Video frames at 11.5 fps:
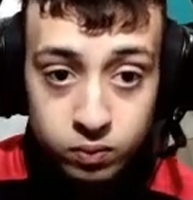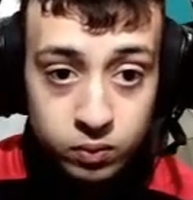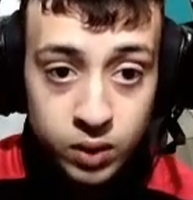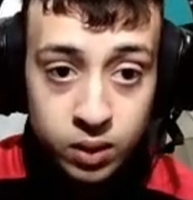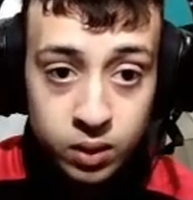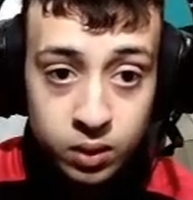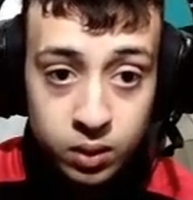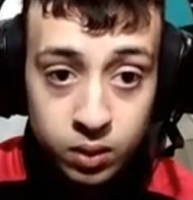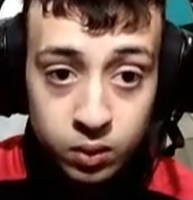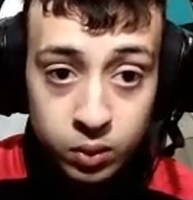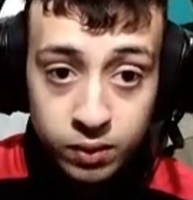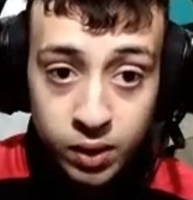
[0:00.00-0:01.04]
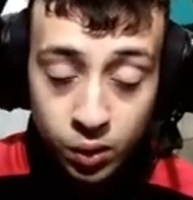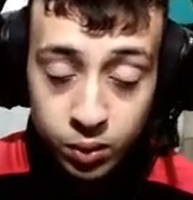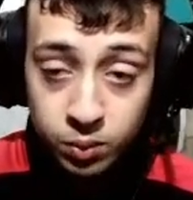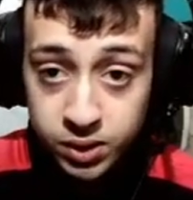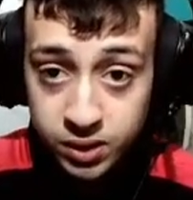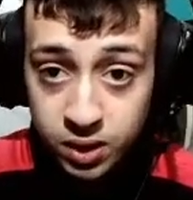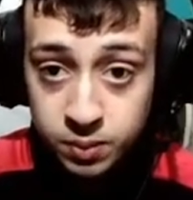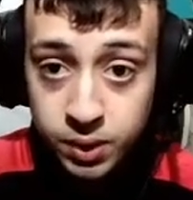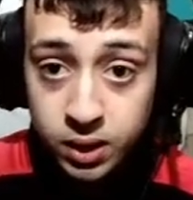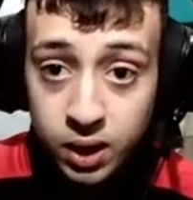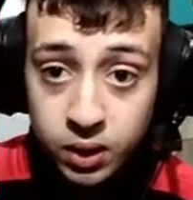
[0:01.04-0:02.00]
eh, un livello che non mi sarei
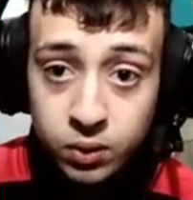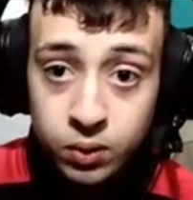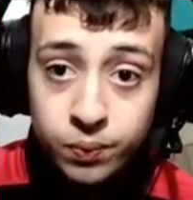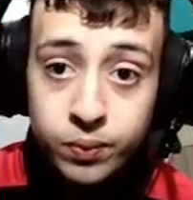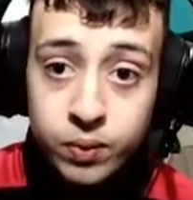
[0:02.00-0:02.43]
aspettato.